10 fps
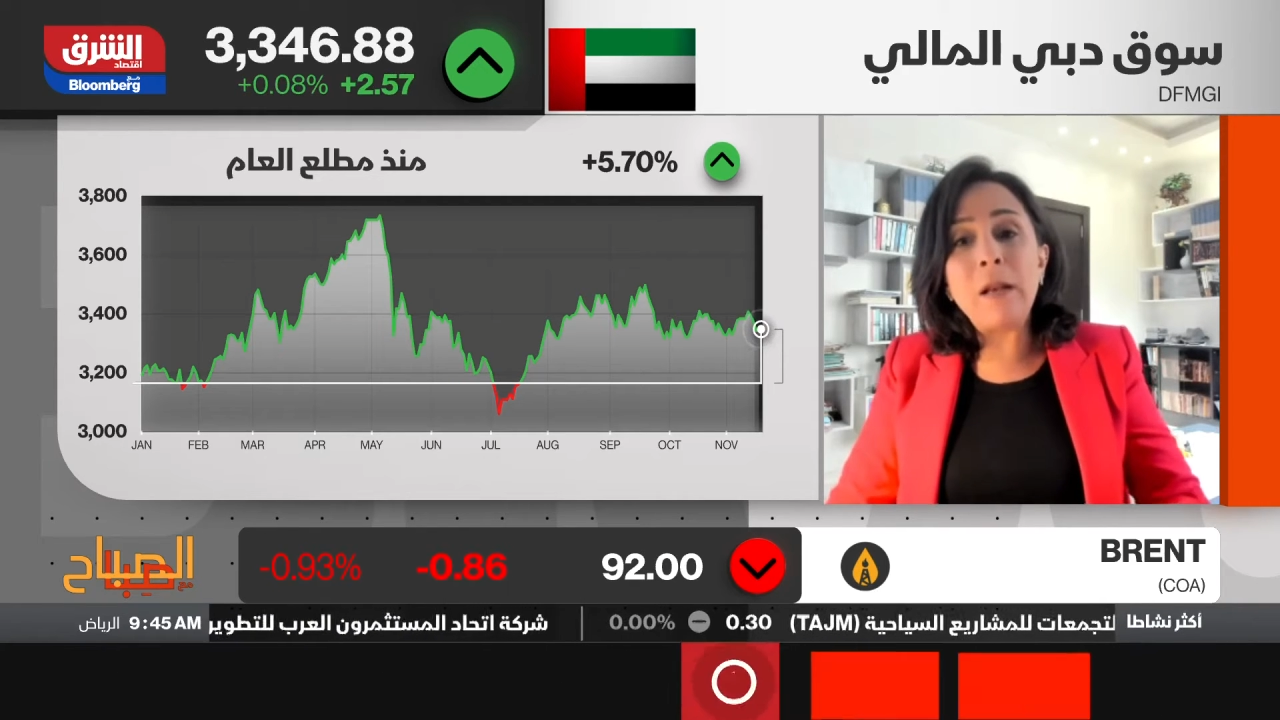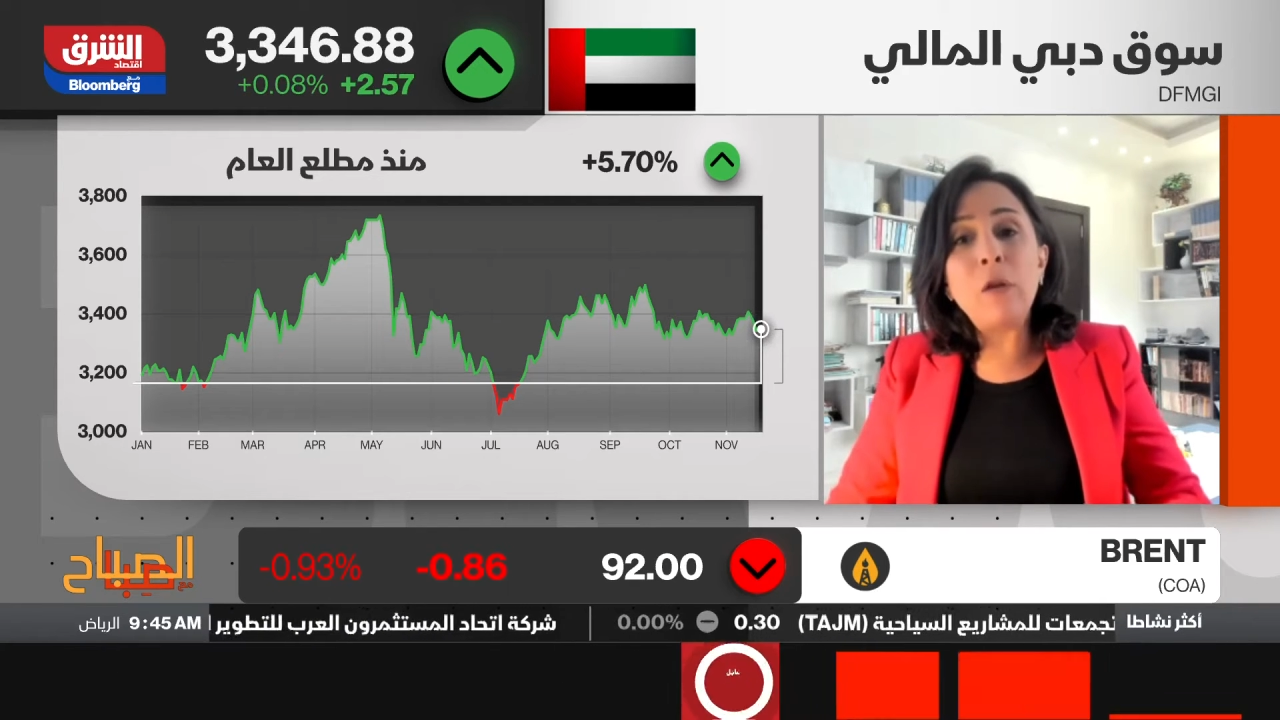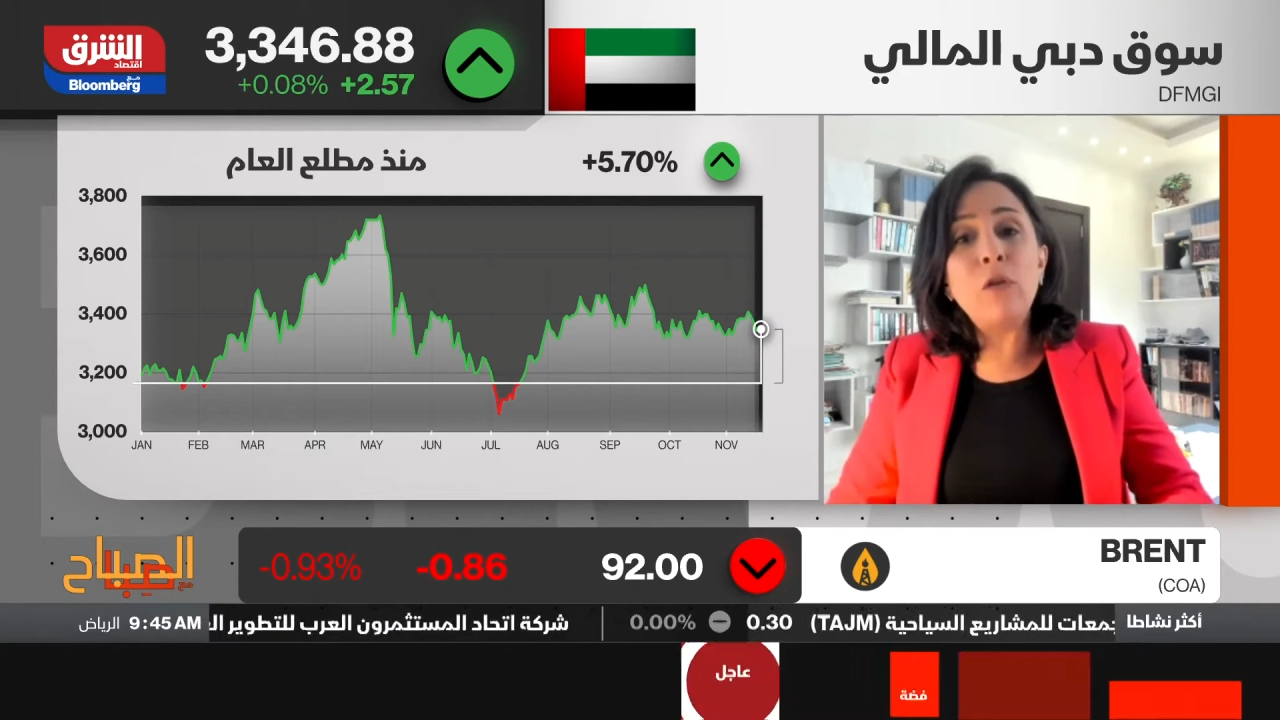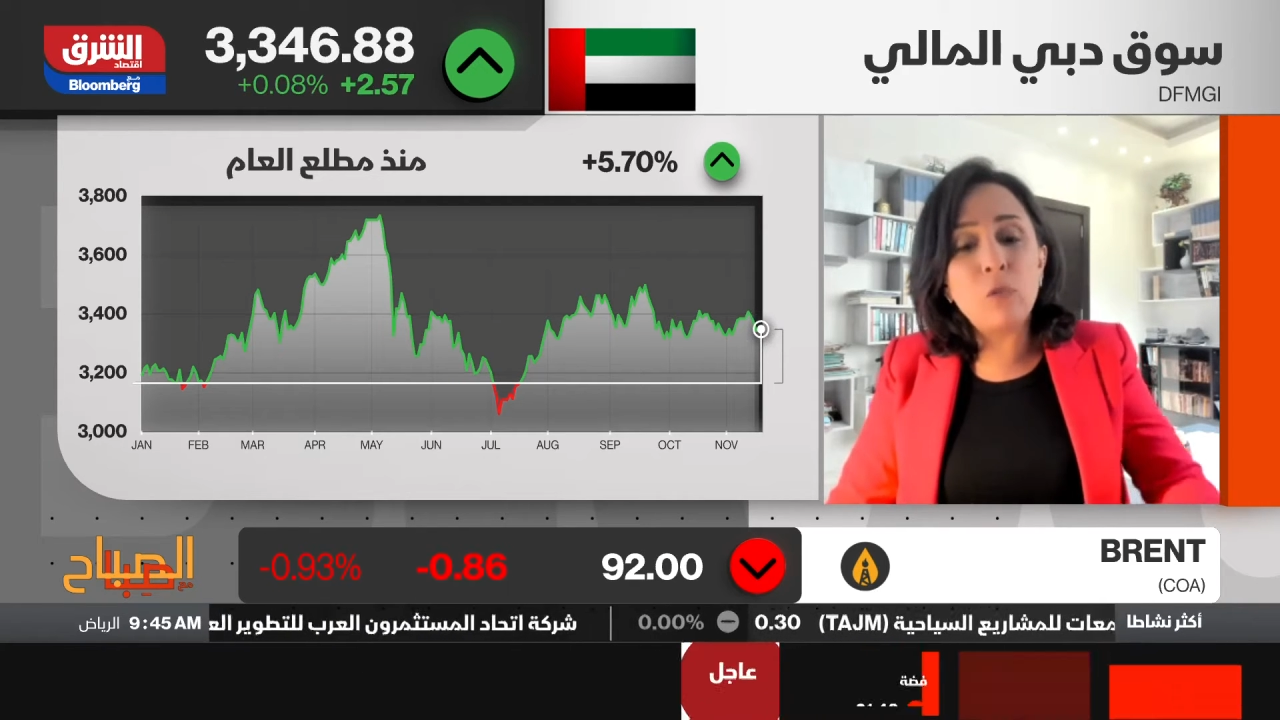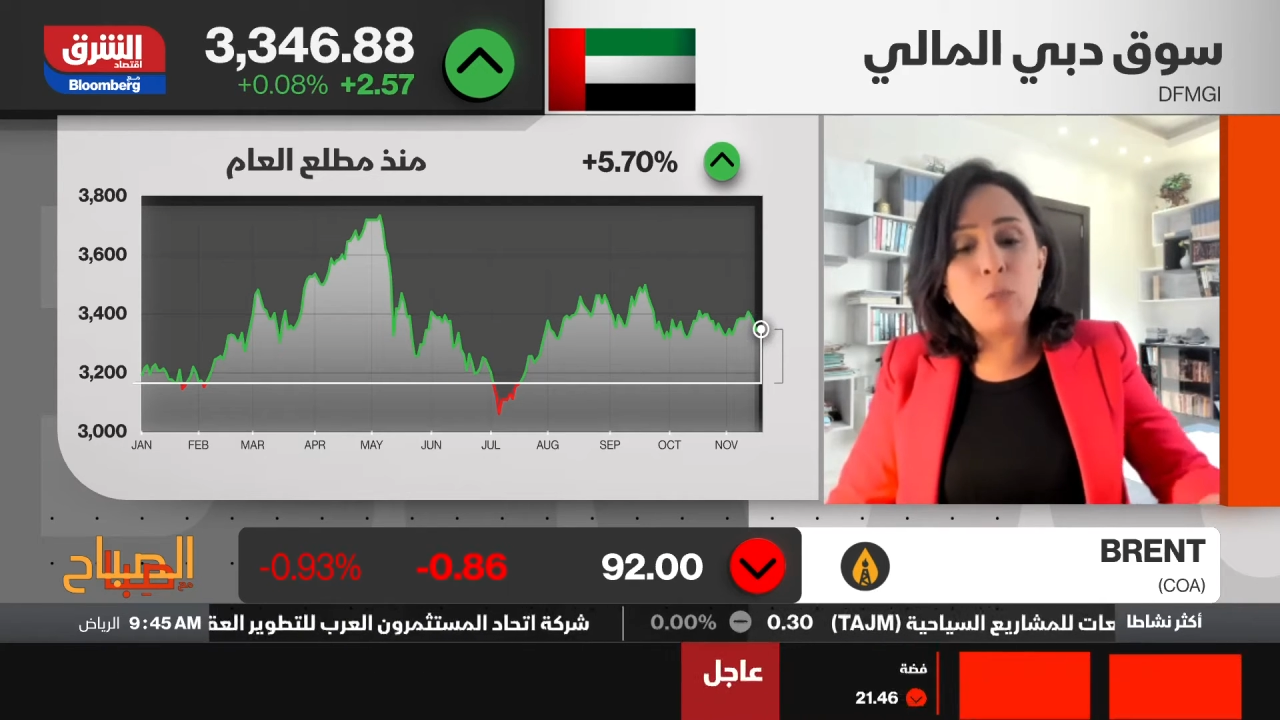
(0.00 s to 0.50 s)

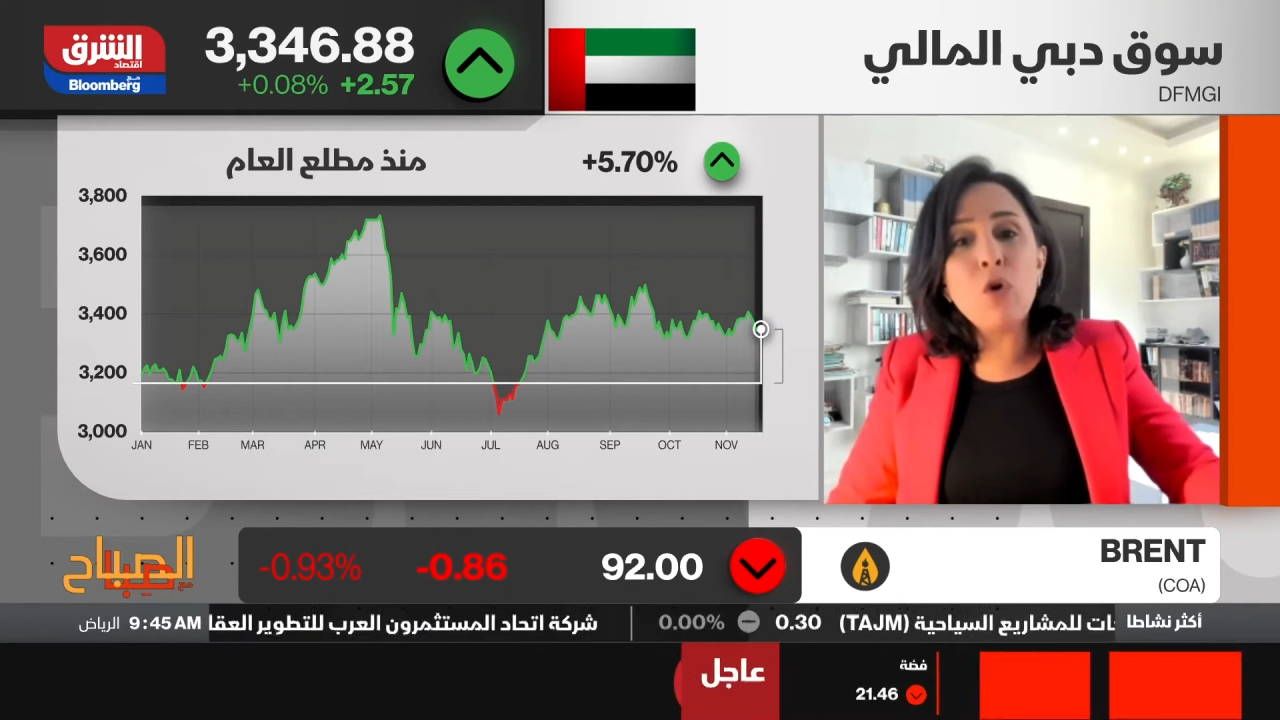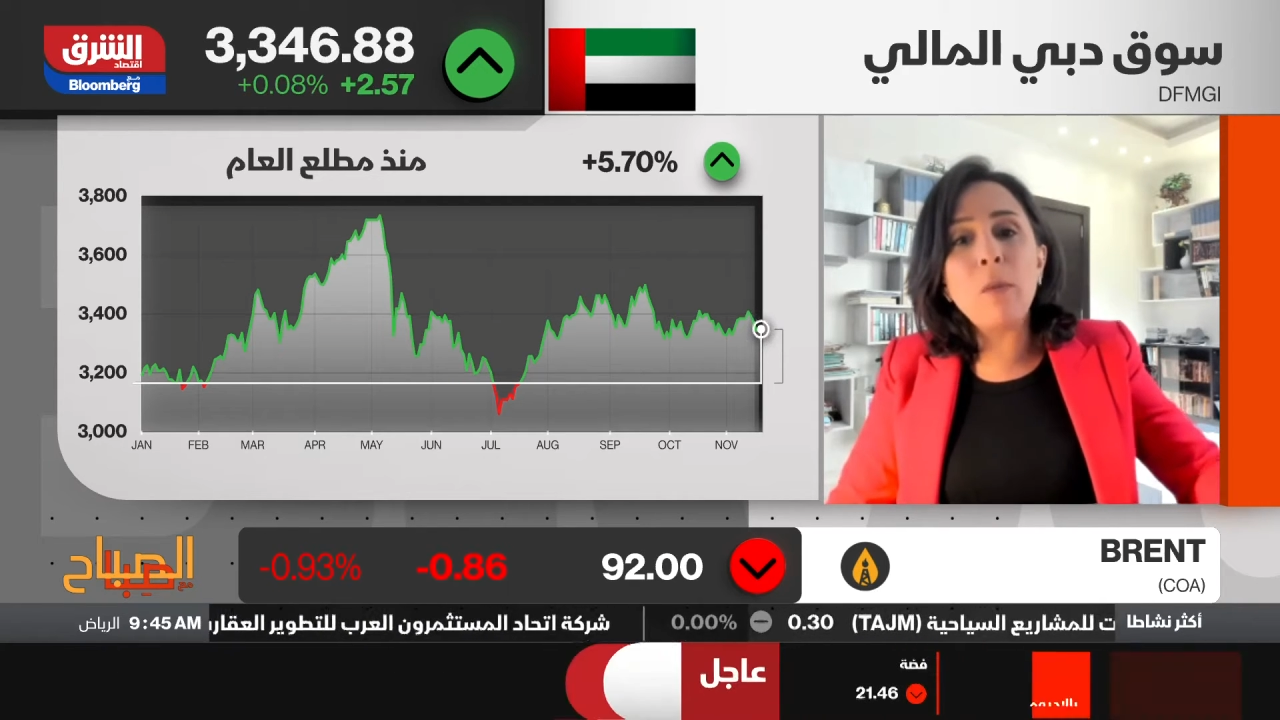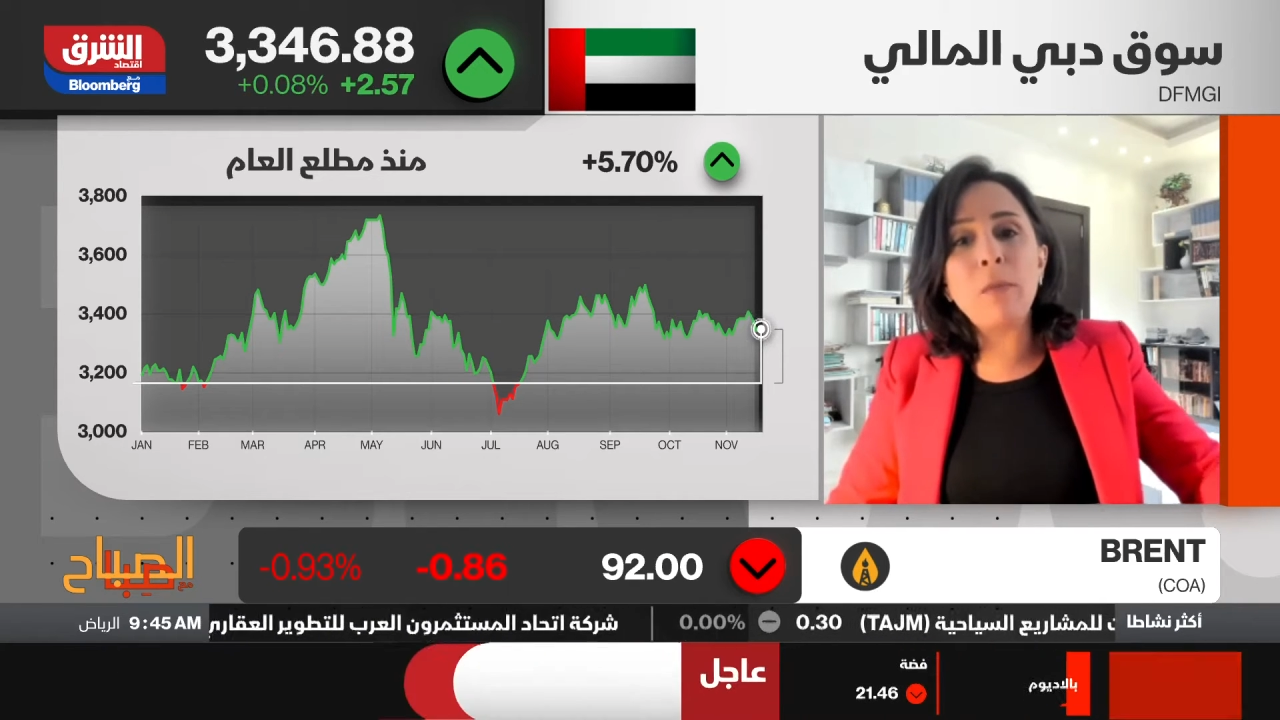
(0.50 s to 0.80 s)
الاسبوع